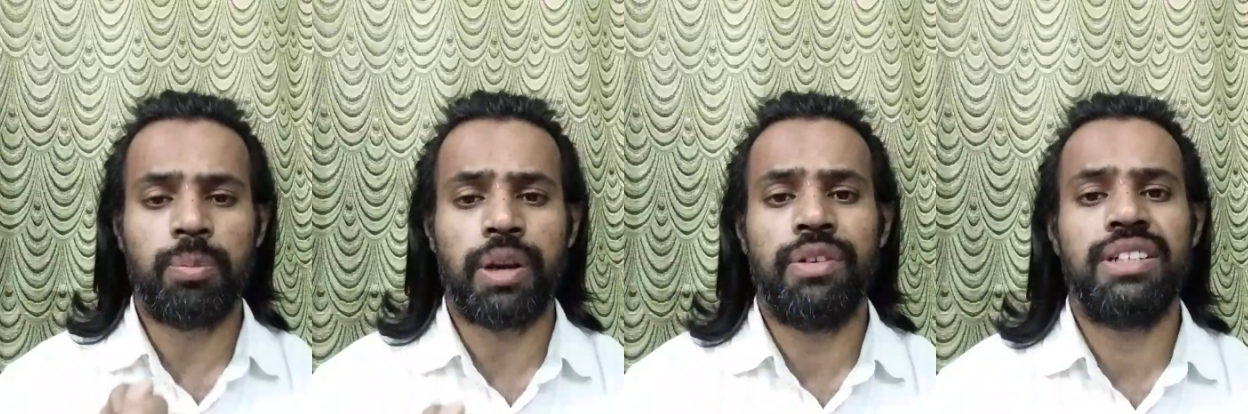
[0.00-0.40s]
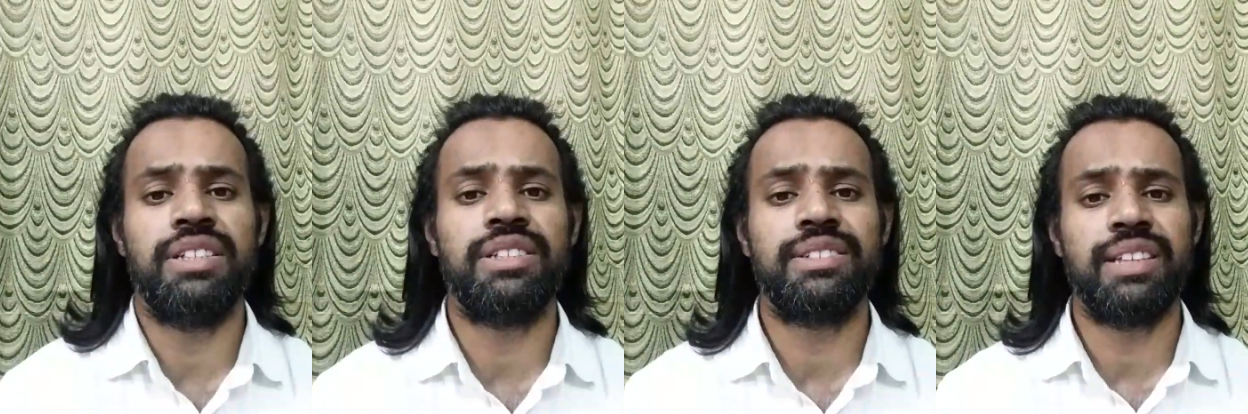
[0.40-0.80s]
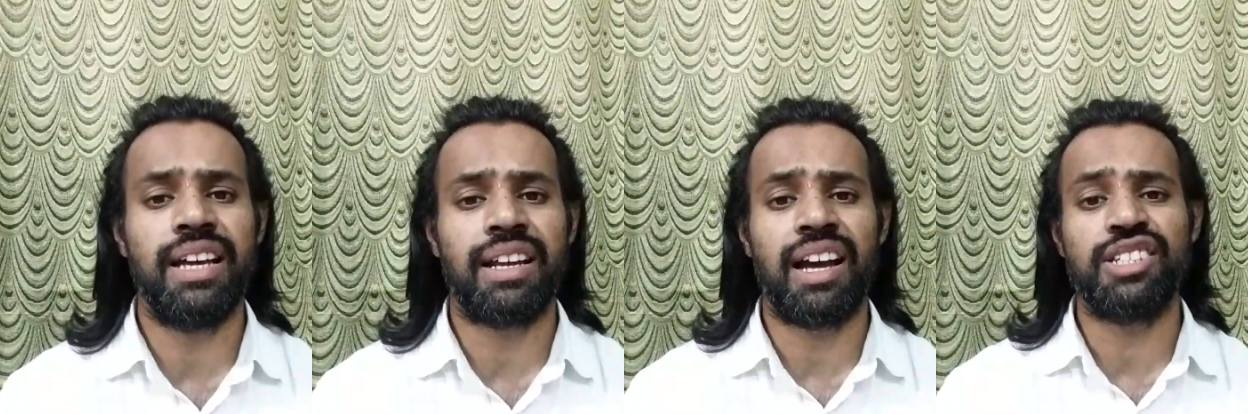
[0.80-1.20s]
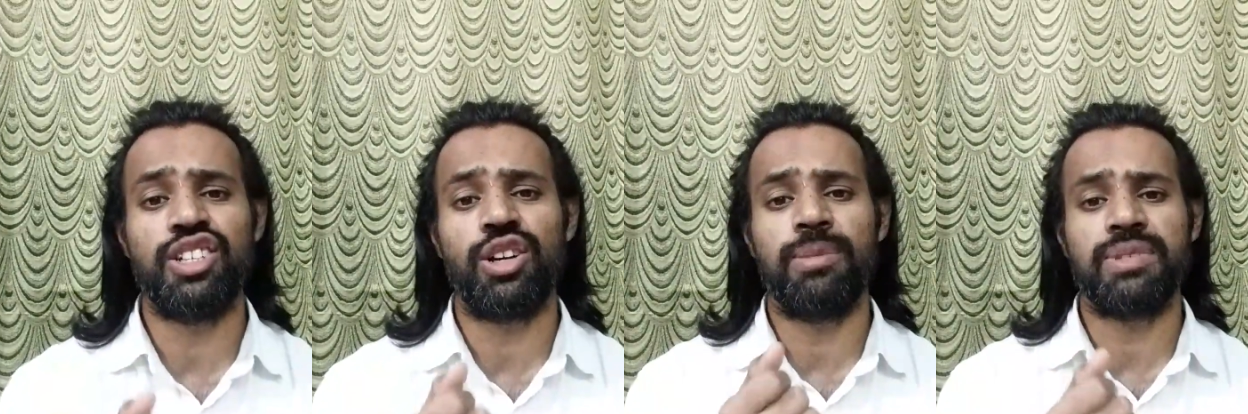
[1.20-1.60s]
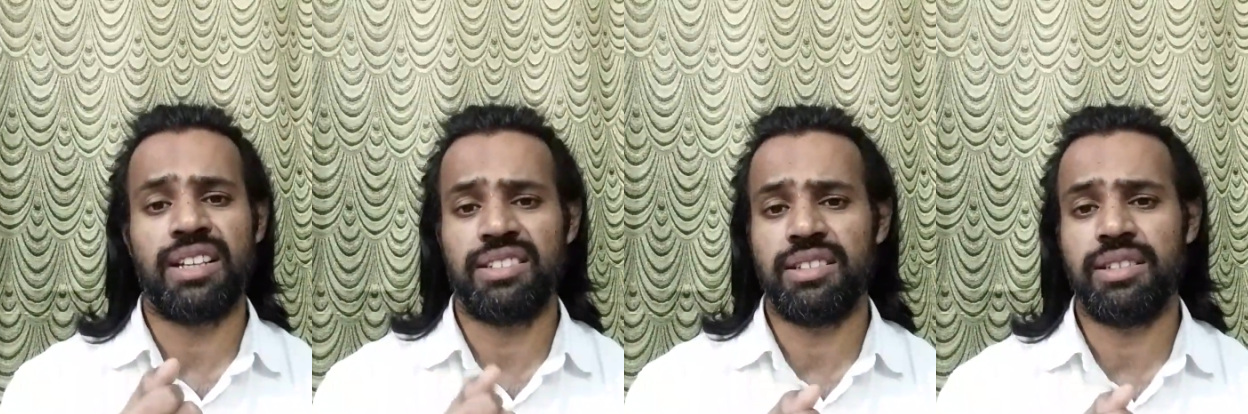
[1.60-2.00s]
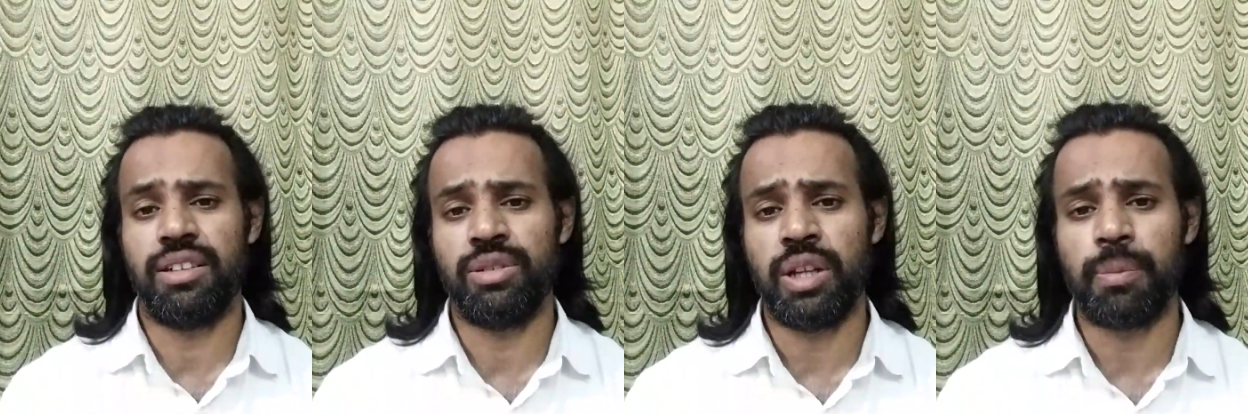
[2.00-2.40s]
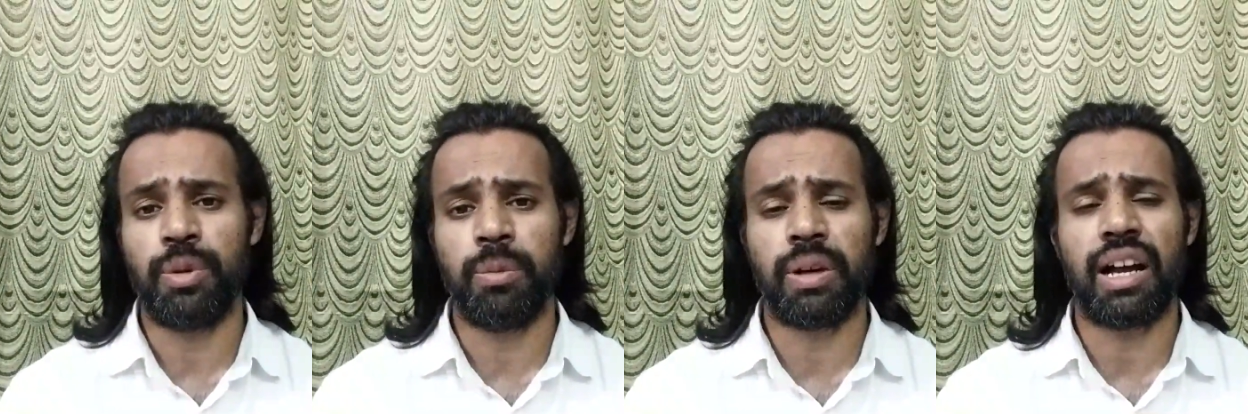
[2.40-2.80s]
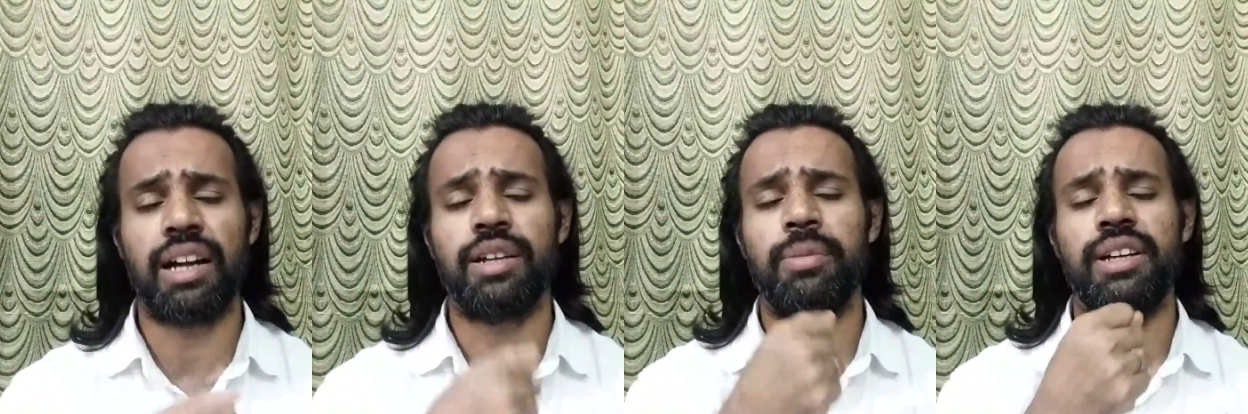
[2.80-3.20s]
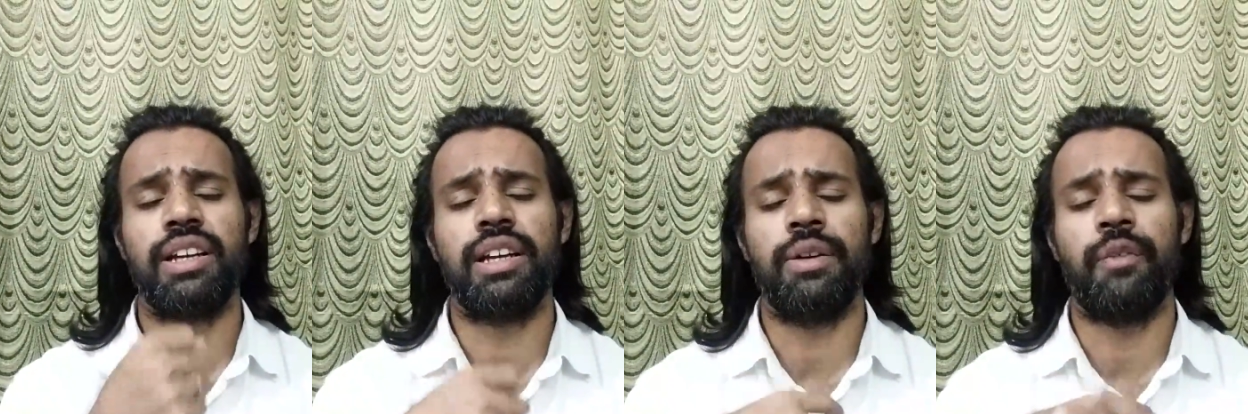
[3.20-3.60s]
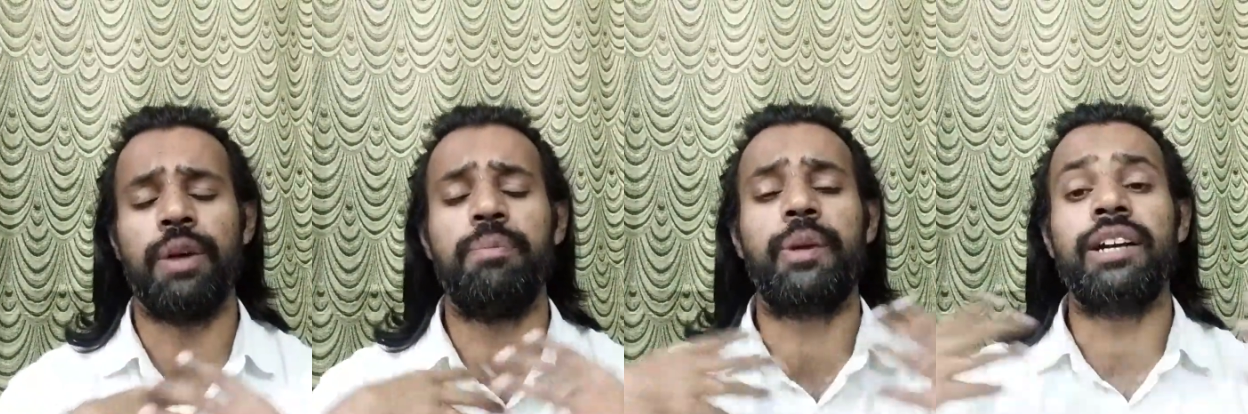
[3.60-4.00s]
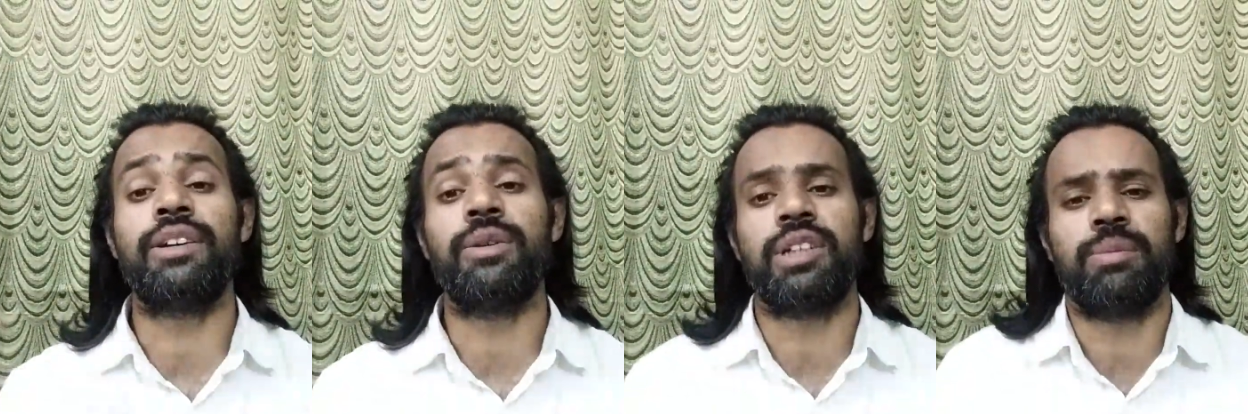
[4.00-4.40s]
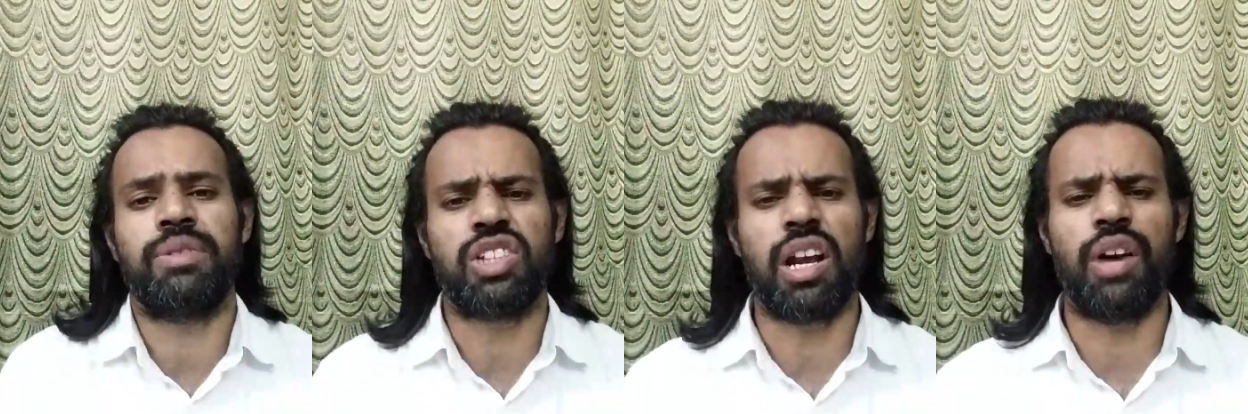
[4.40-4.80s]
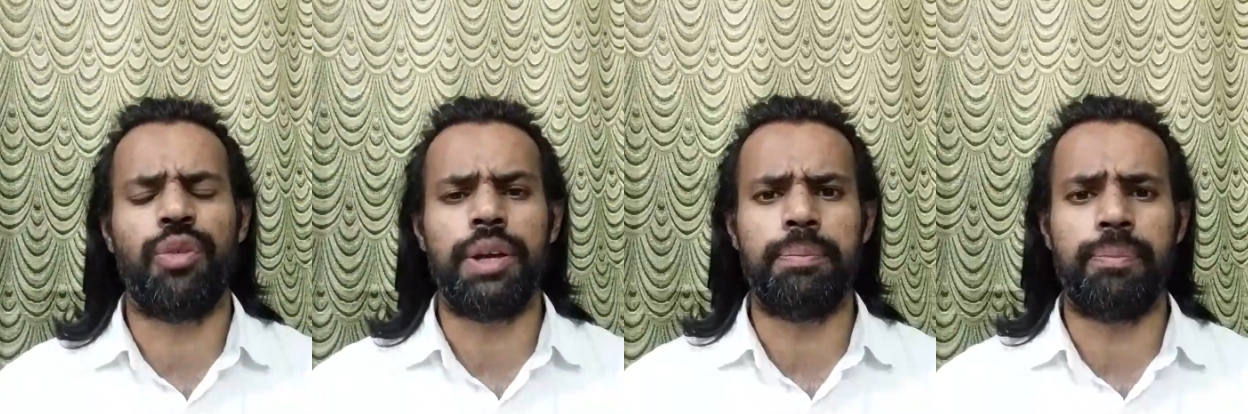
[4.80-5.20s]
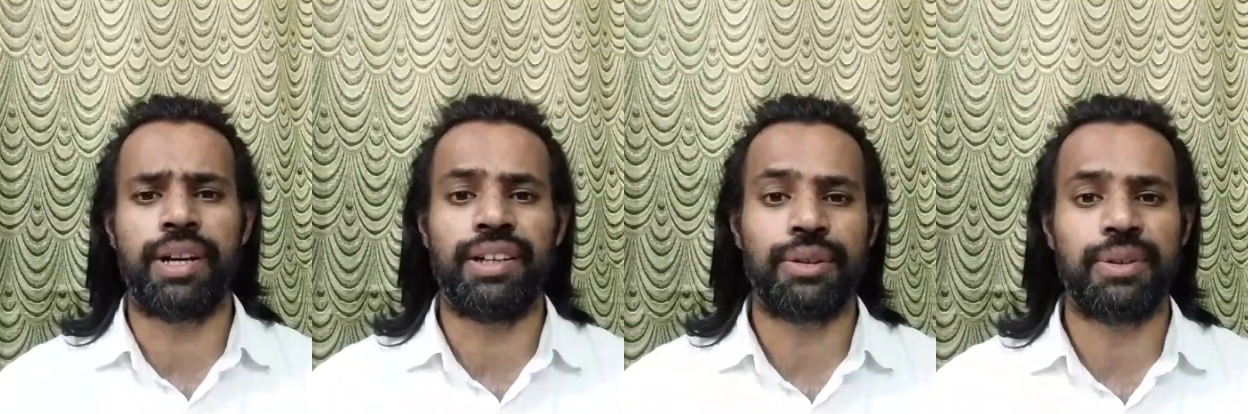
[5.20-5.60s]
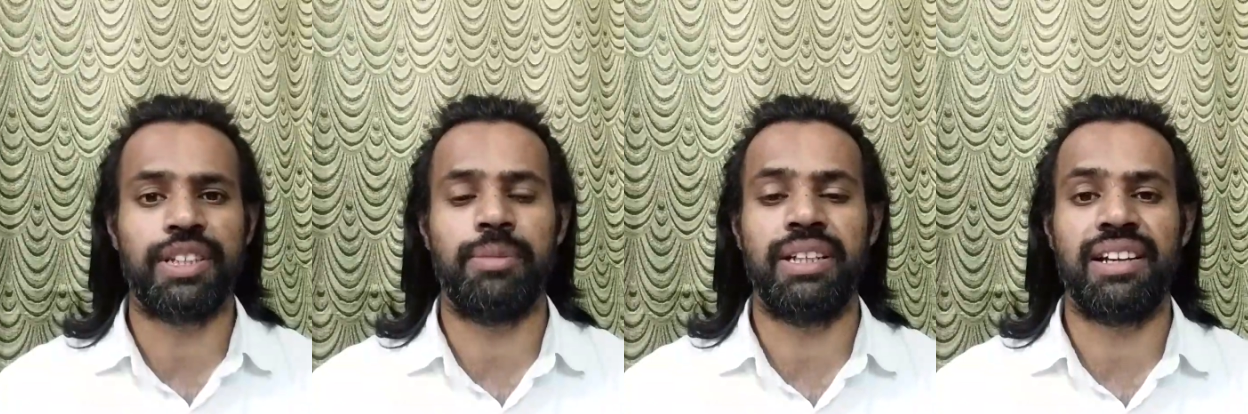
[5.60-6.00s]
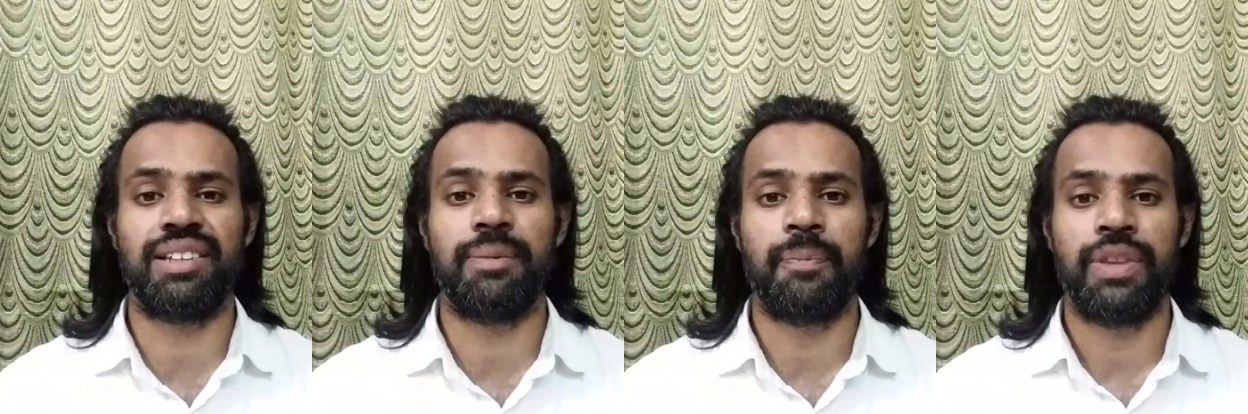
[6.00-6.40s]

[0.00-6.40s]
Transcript: ప్రవేశిస్తే రాజయోగం సక్సెస్ అవుతున్నప్పుడు మనకు ఆటోమేటిక్గా వైబ్రెంట్గా ఉంటాం చాలా వైబ్రెంట్గా ఉంటామని అర్థం